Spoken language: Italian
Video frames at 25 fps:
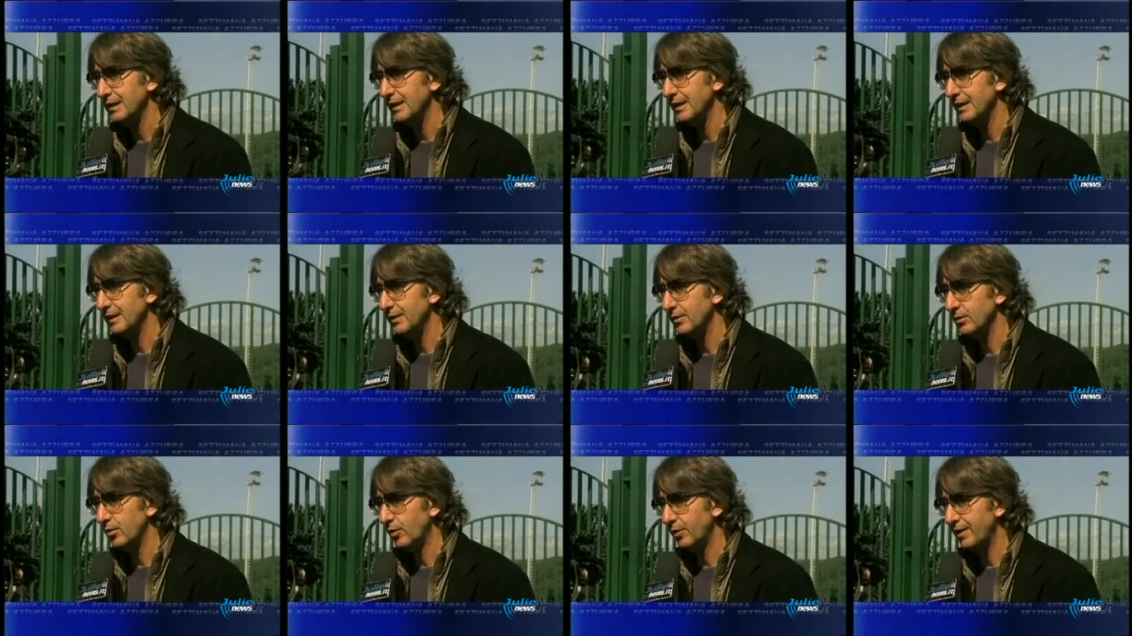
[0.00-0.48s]

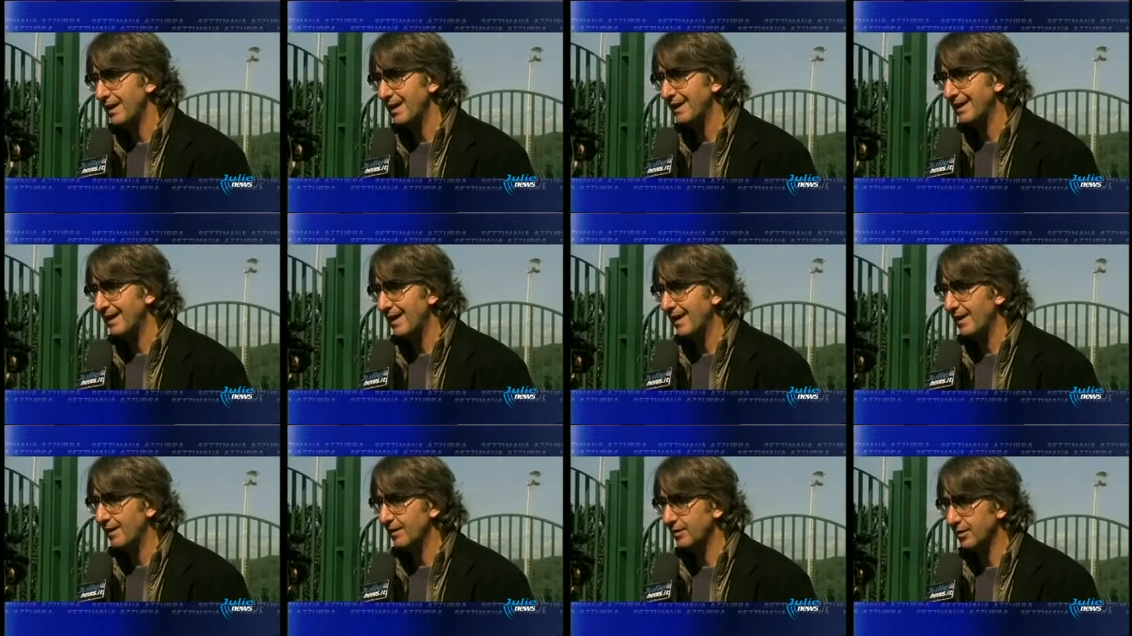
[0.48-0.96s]
non è
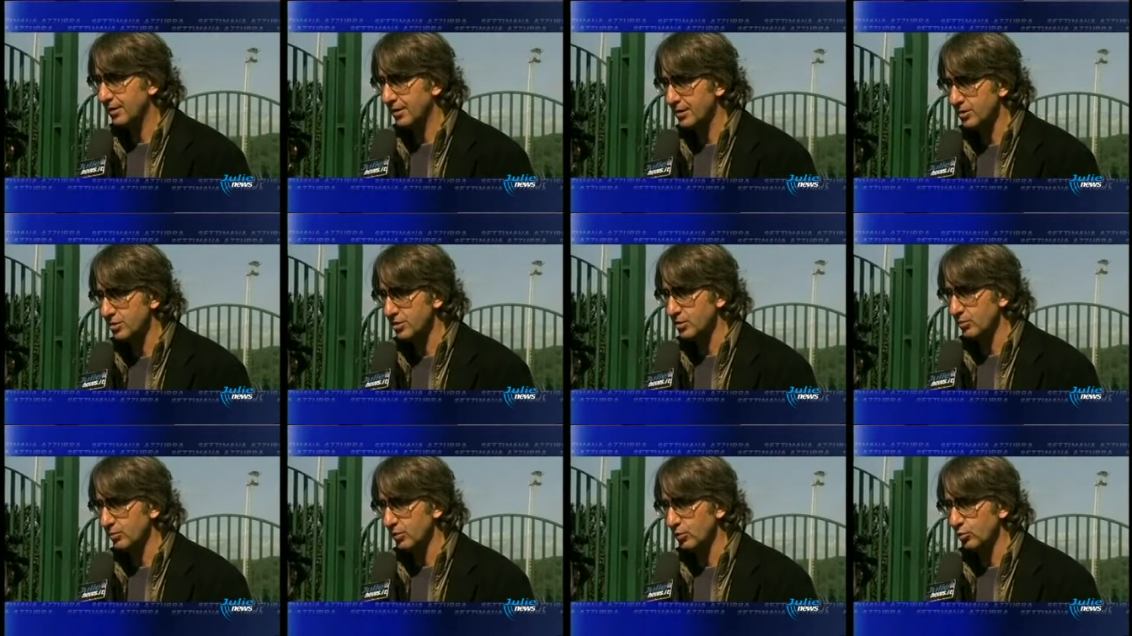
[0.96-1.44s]
che il
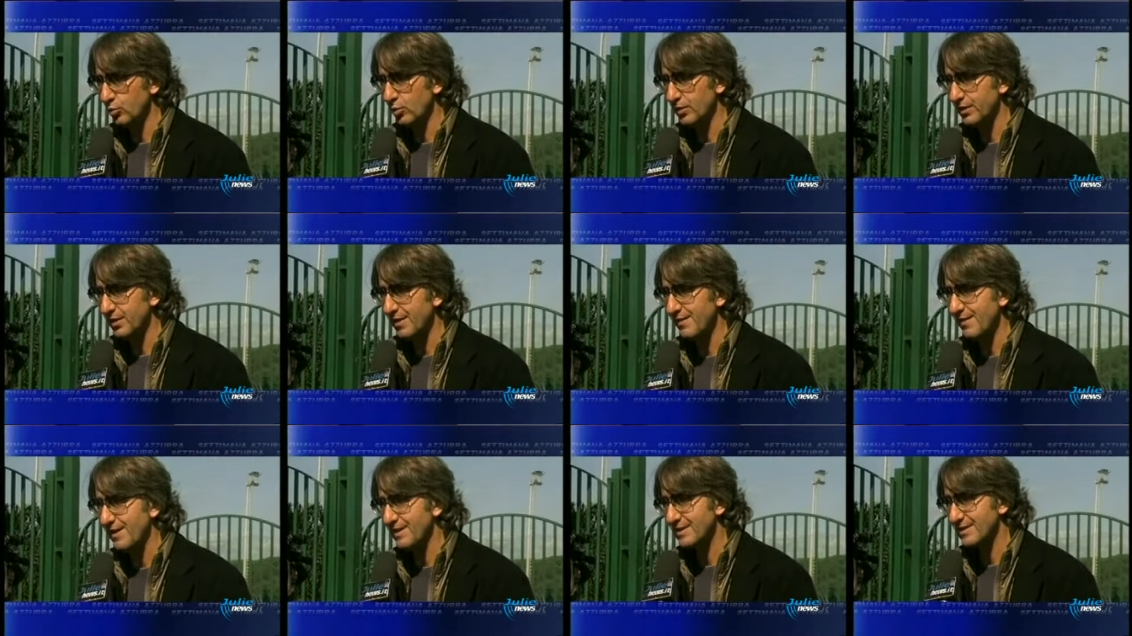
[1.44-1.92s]
352
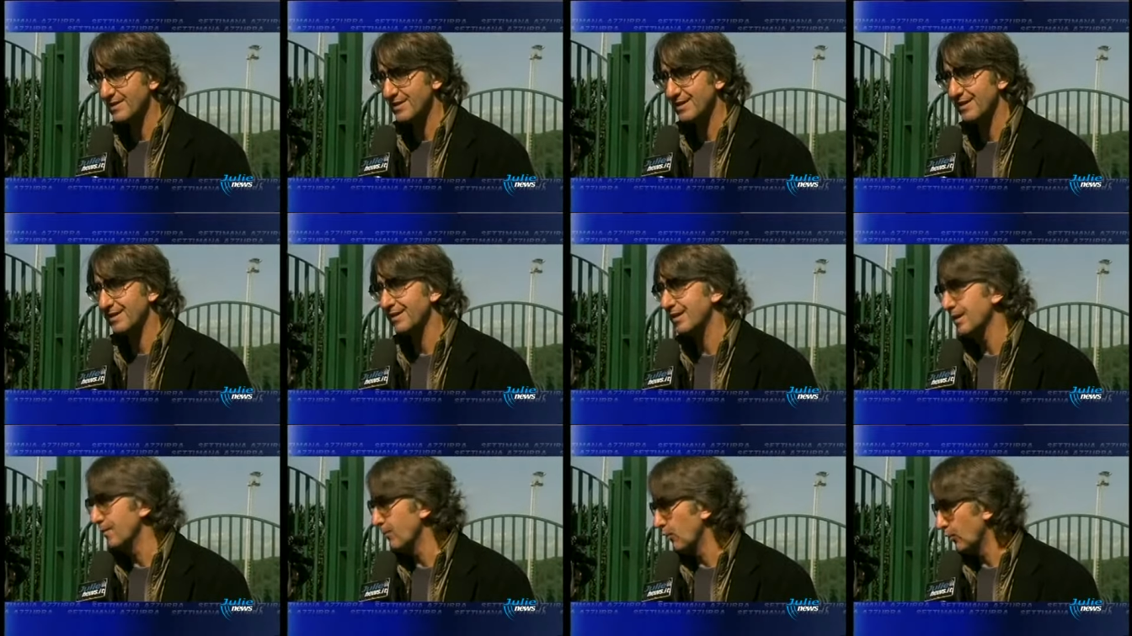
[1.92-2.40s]
deve
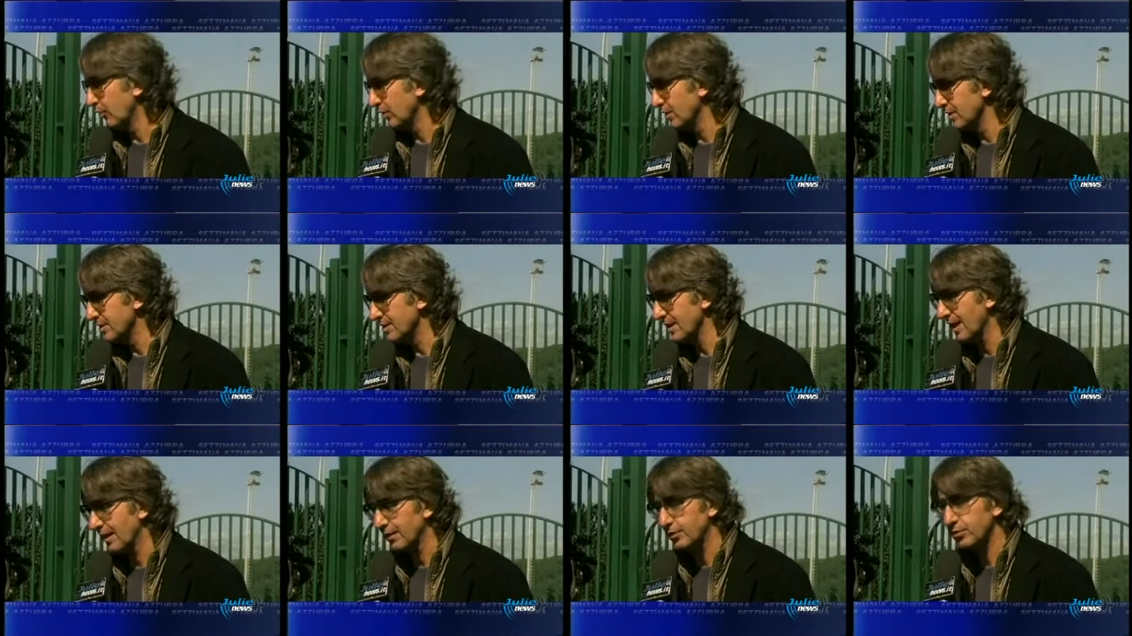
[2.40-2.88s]
essere
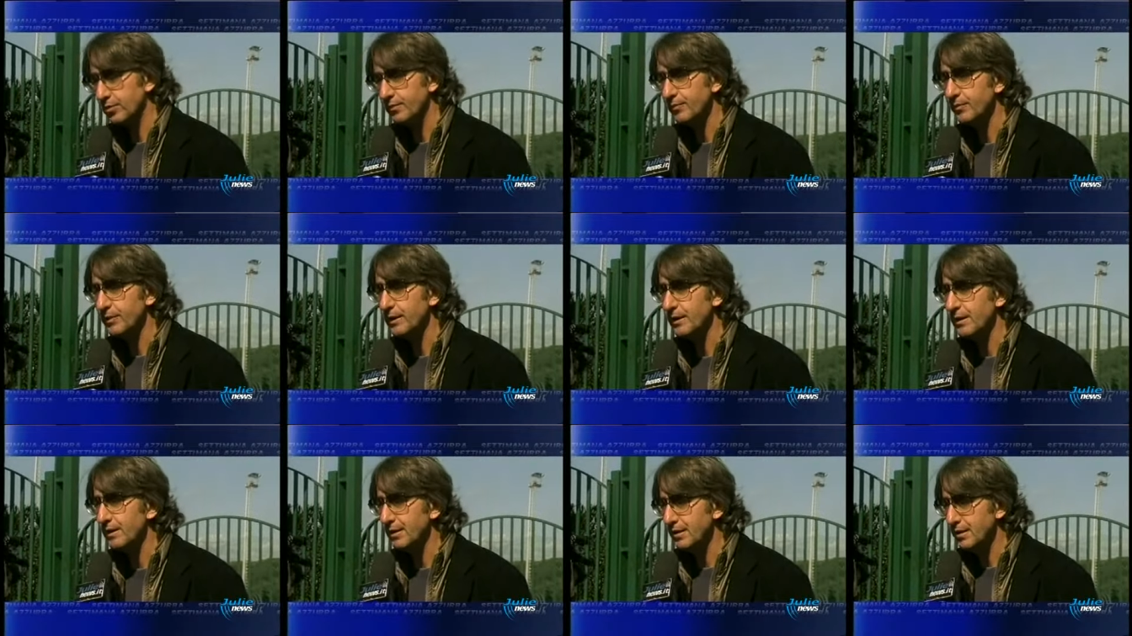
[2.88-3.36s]
demonizzato,
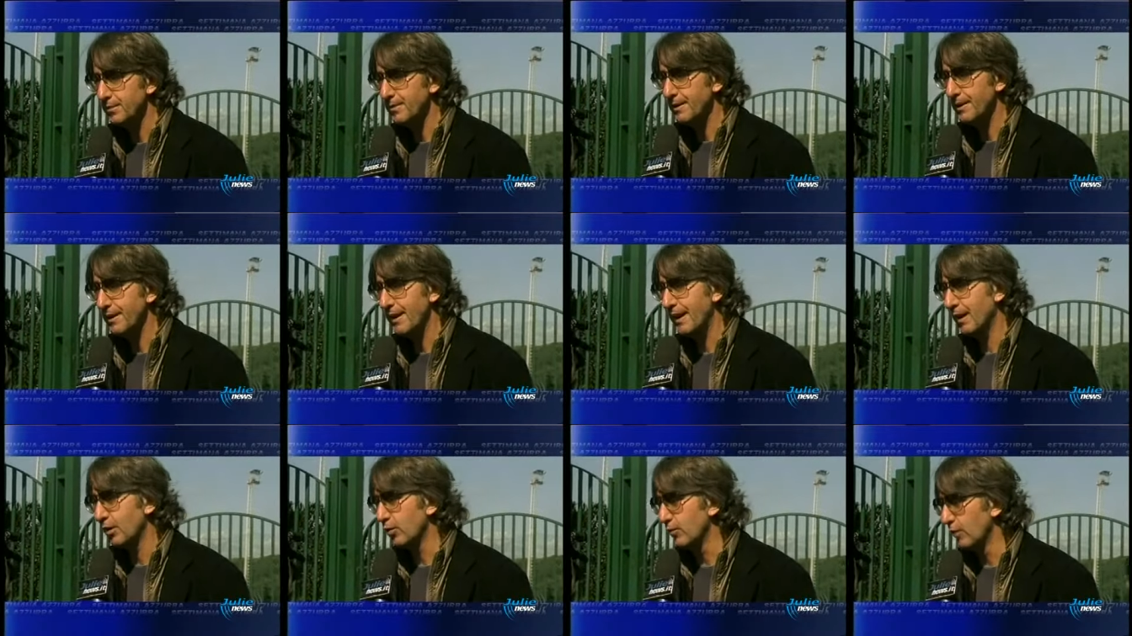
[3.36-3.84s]

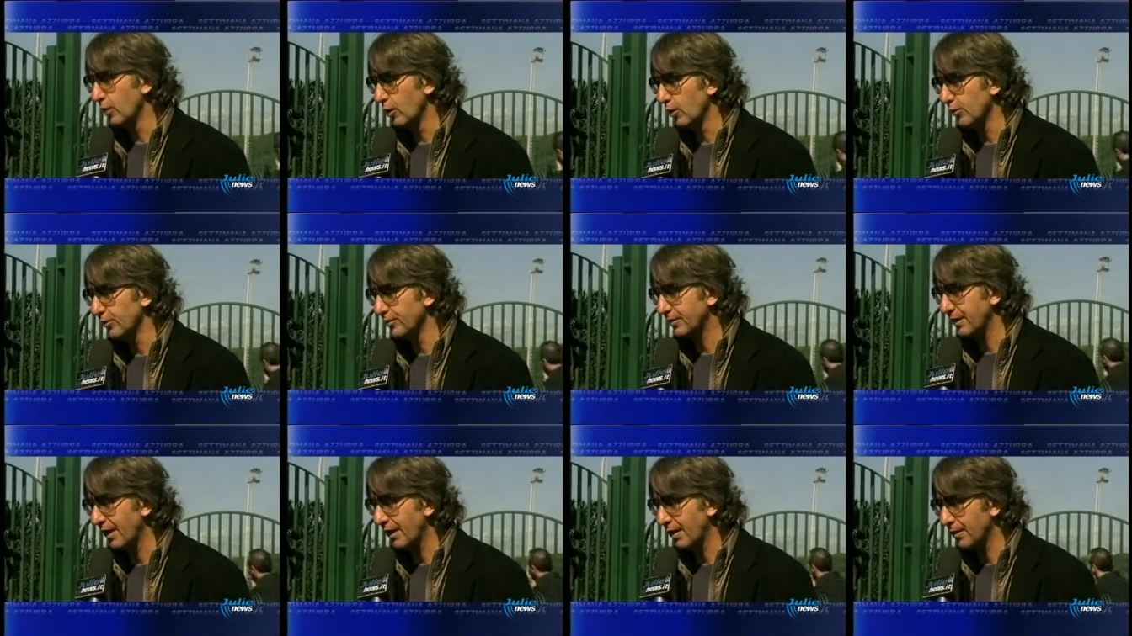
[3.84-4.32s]
dipende da come lo
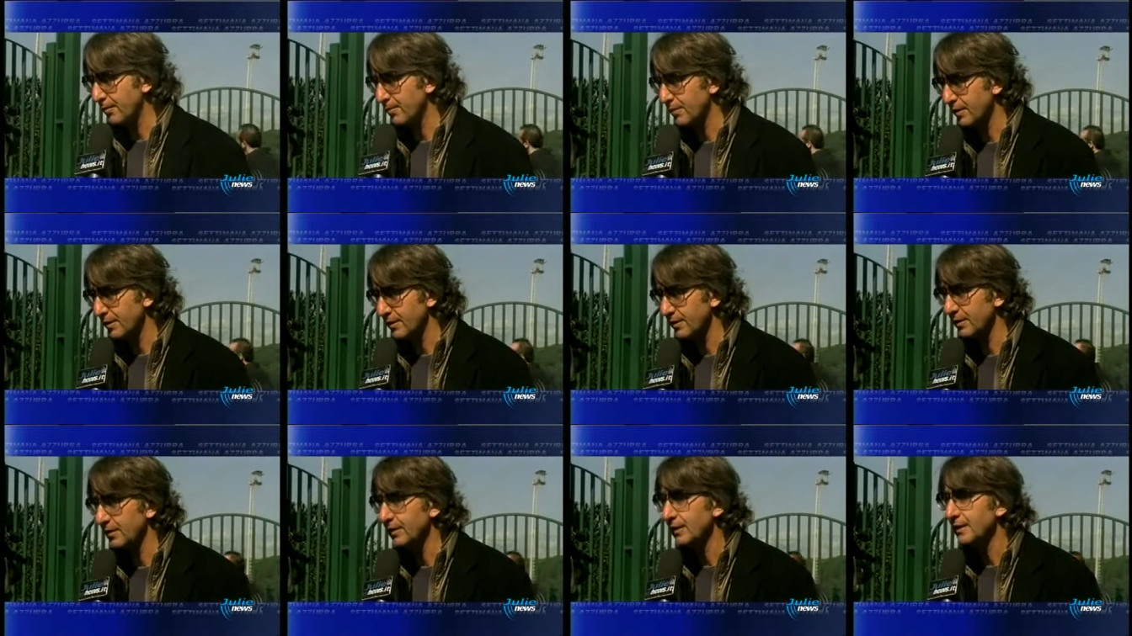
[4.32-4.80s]

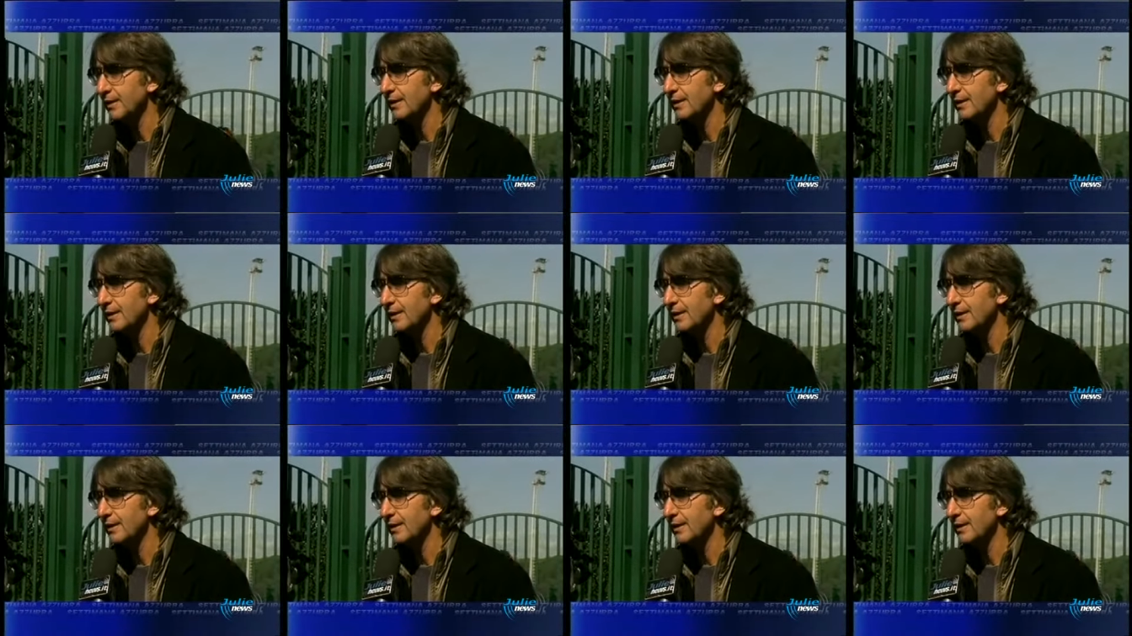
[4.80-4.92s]
interpreti